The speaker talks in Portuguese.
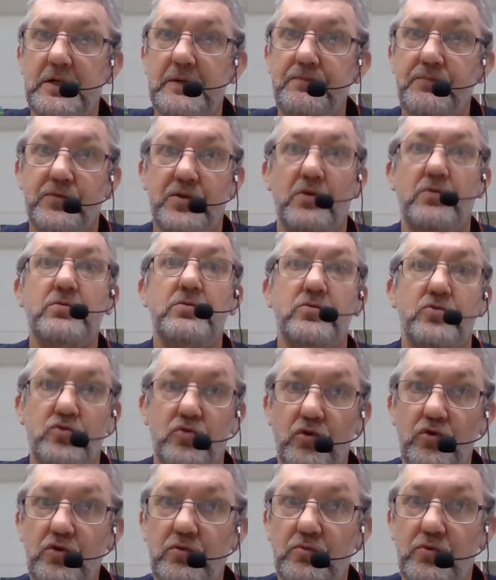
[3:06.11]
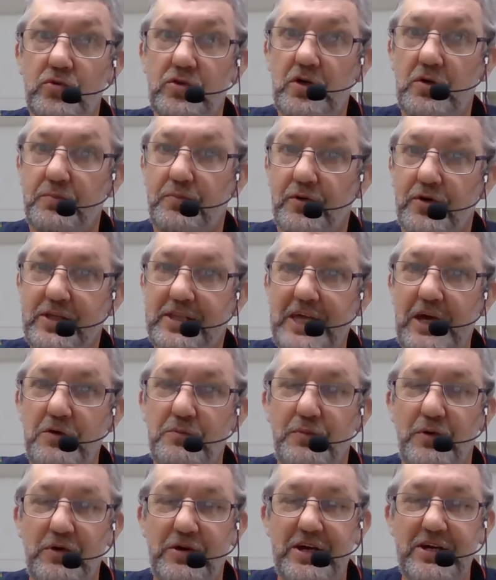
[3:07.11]
Então, todo mundo é um, tem um
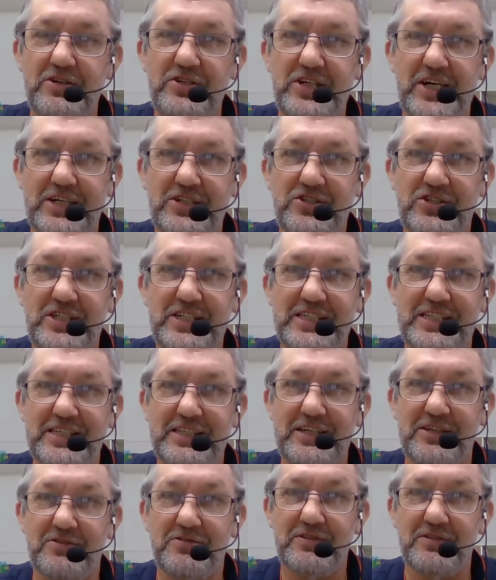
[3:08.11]
pouquinho de artista dentro